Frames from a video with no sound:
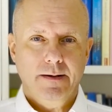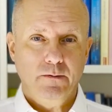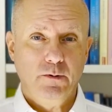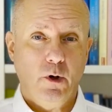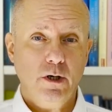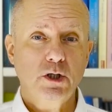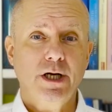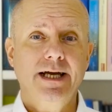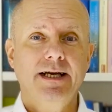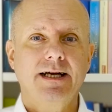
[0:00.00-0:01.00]

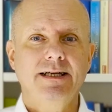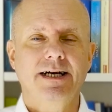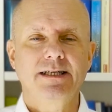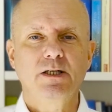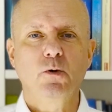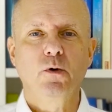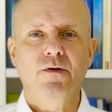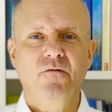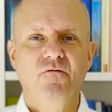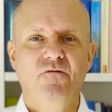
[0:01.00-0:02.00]
Deutsche einer
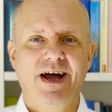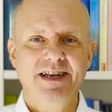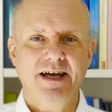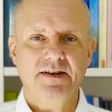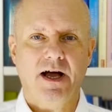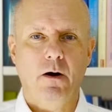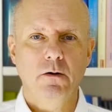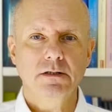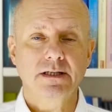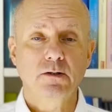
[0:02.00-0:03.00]
Generation wandert aus.